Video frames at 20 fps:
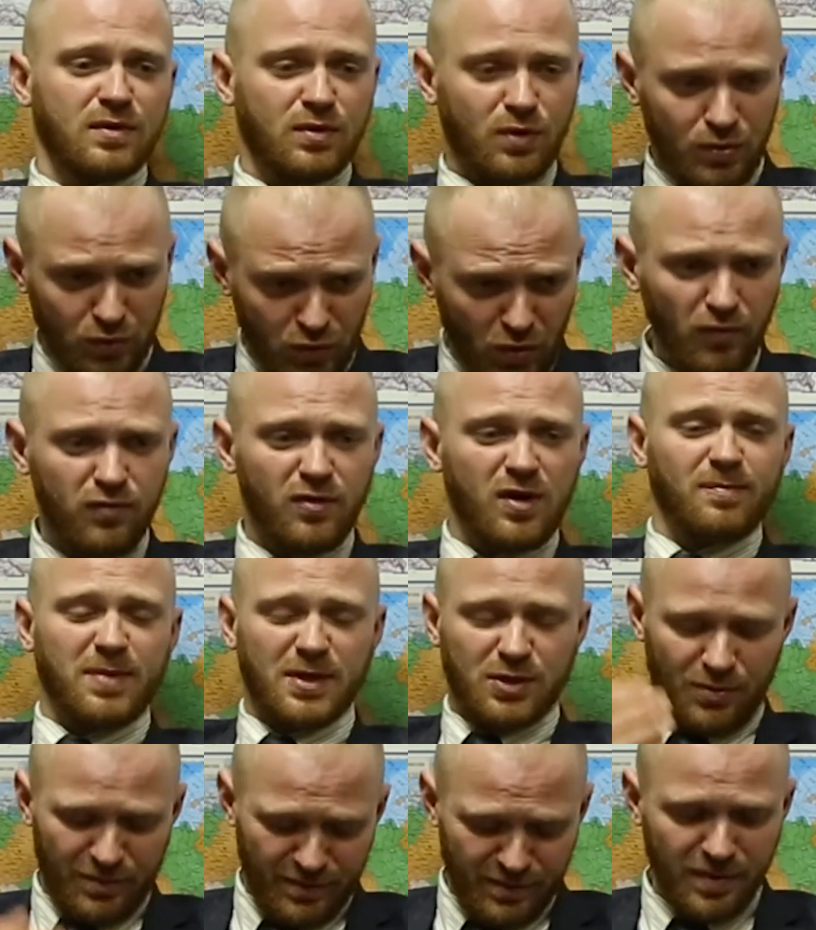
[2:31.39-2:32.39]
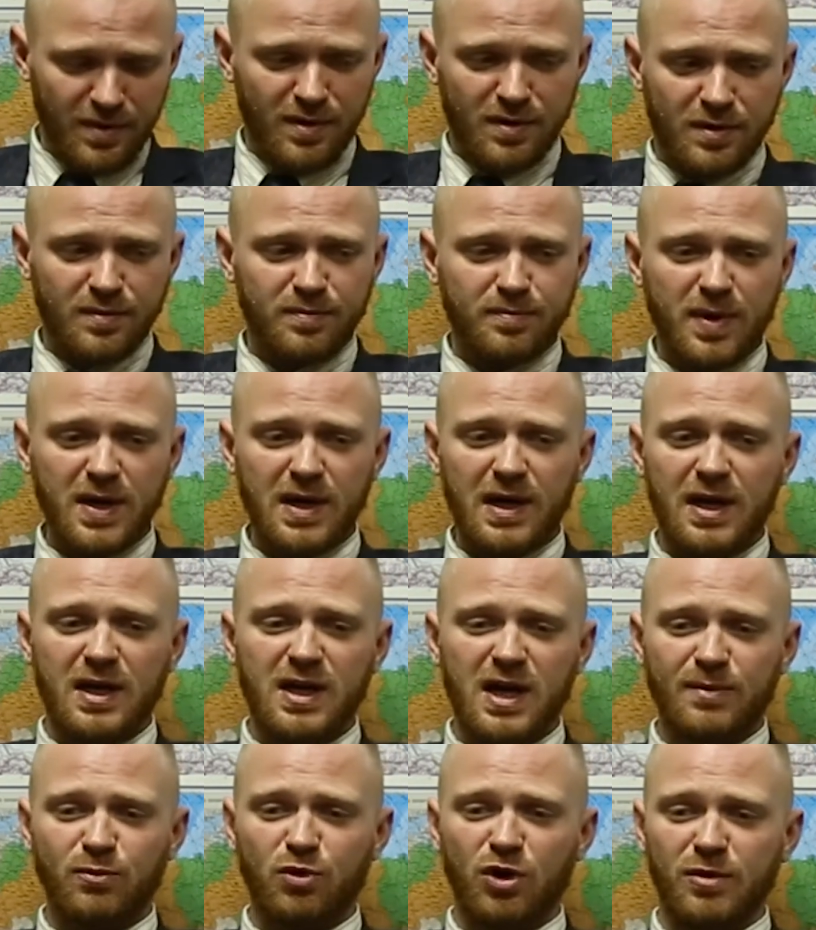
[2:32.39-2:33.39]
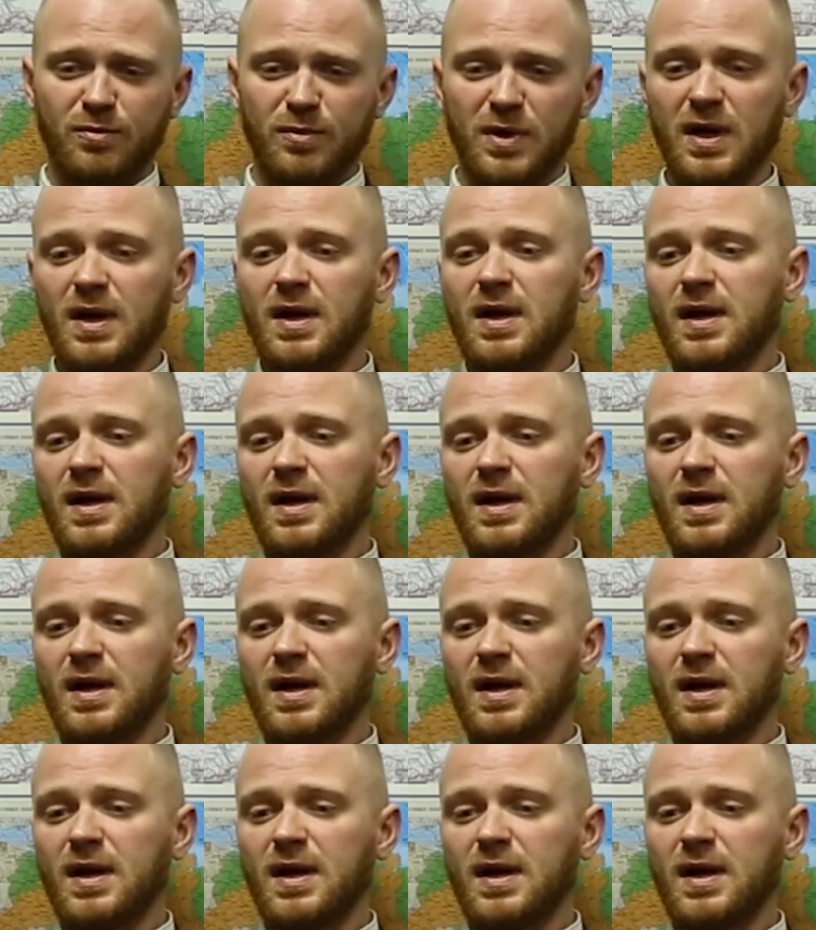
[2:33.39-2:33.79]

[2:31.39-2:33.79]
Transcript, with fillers: грунтовка, потом поклейка обоями.